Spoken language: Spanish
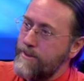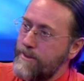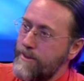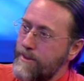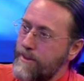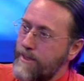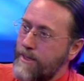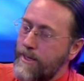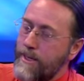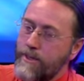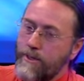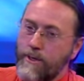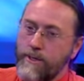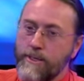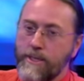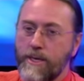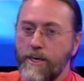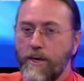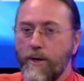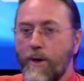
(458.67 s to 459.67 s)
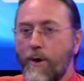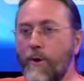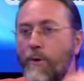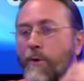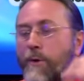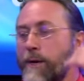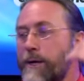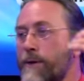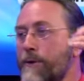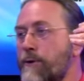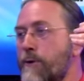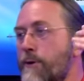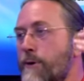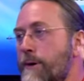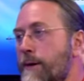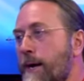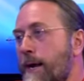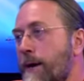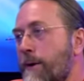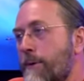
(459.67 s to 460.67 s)
Correcto. Entonces, un hindú
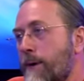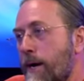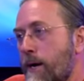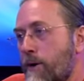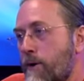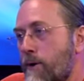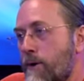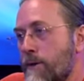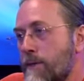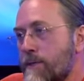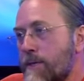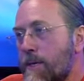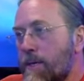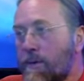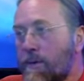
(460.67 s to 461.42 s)
cree una cosa,